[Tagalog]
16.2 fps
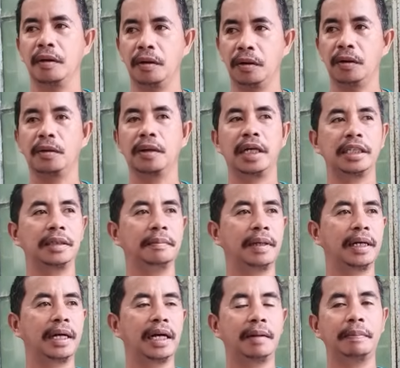Oo, kasi
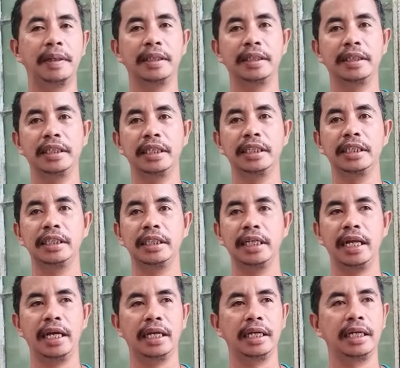magkakapatid kasi
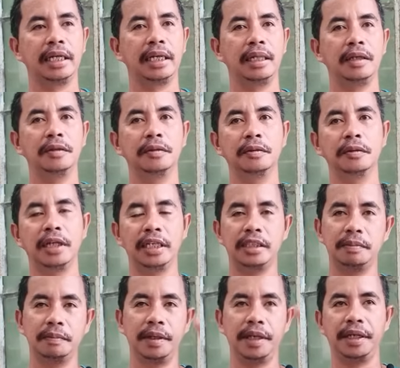sila eh. Yung
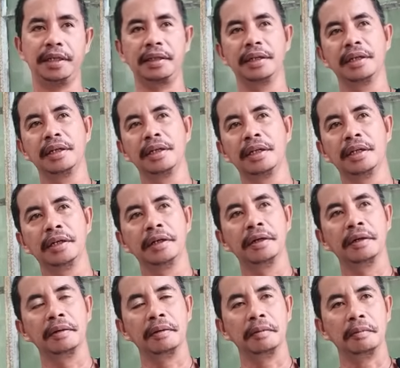nestmate,
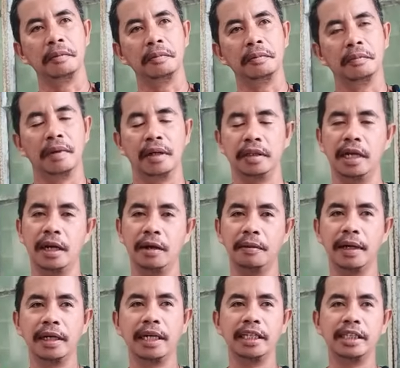
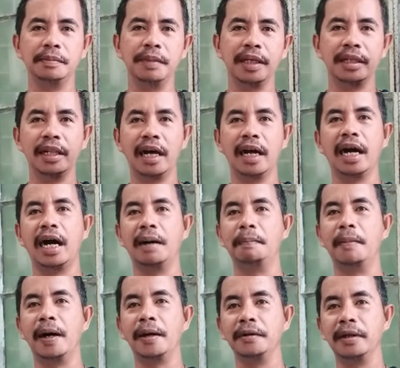dalawang nestmate lang,
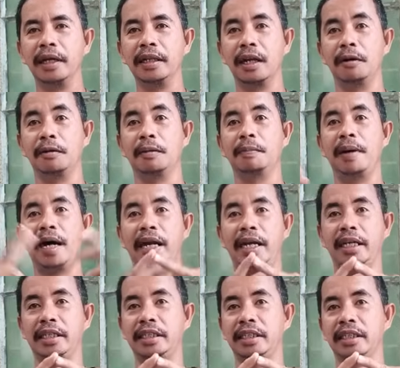ano na, dalawang
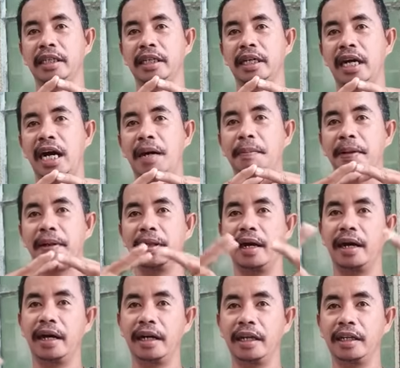pares. Apat
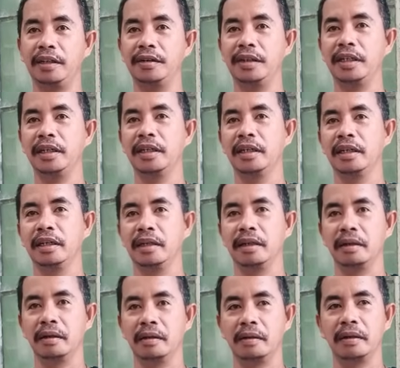na kagad yun.
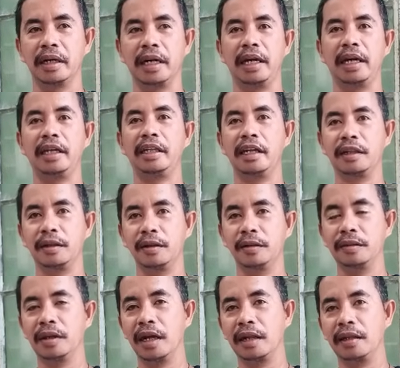Oh, eh,
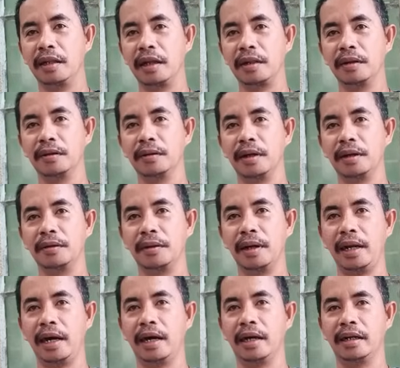tatlo, dat, tatlong ano
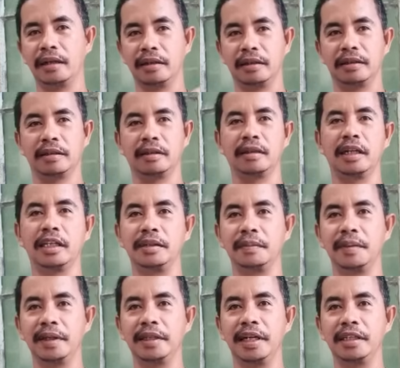ka lang.
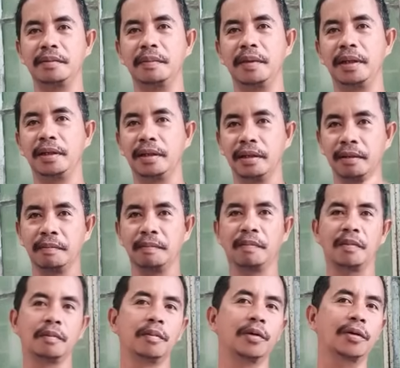Nismik, nismik.
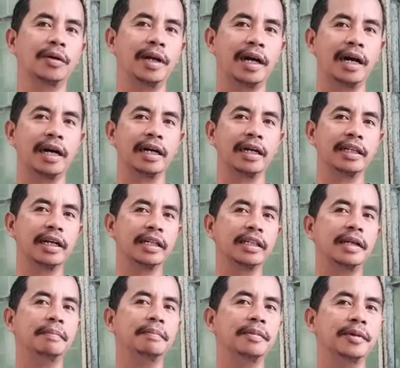Buo na kagad ng
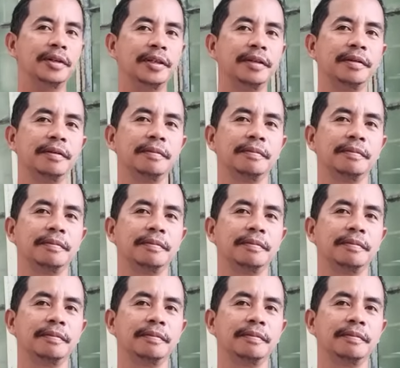team mo eh.